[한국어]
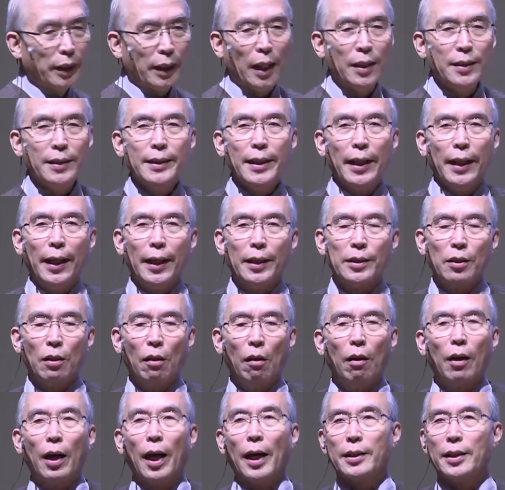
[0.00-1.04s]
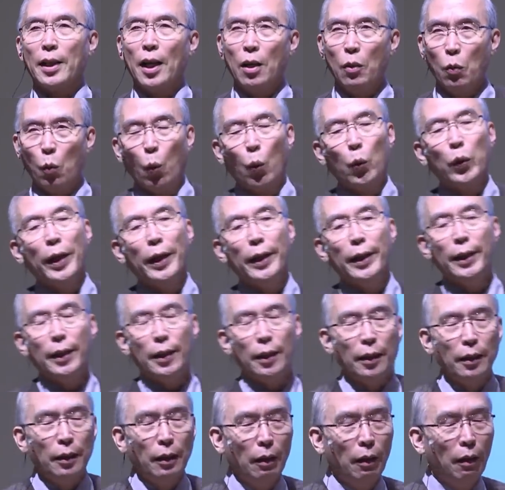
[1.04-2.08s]
탄생에서 가장
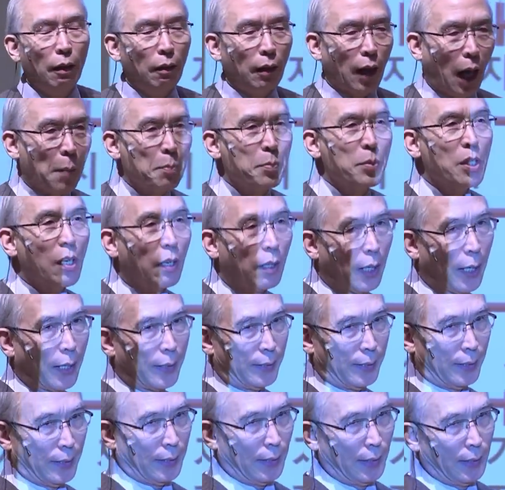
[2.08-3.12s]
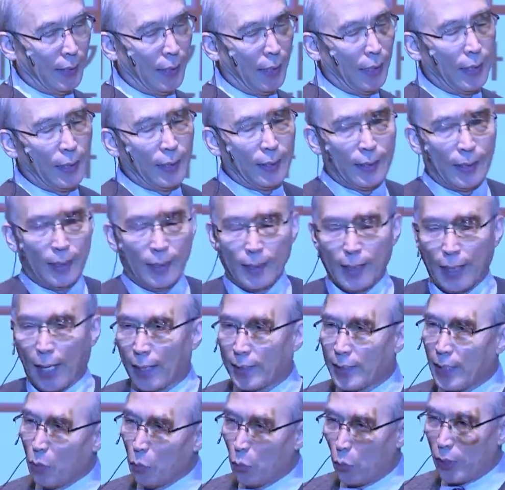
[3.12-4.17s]
오랜 암석까지
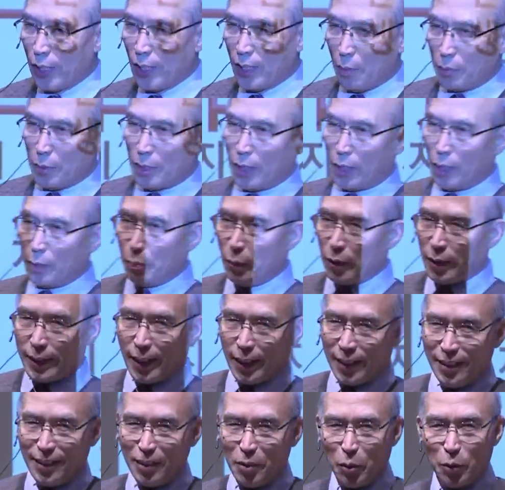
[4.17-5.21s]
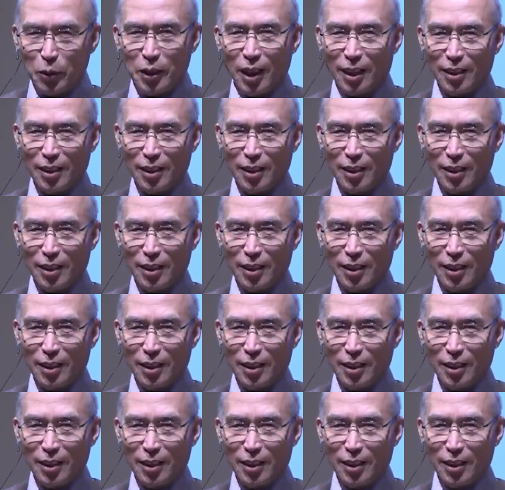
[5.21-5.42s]
가장 오랜 암석이 몇 살인지 혹시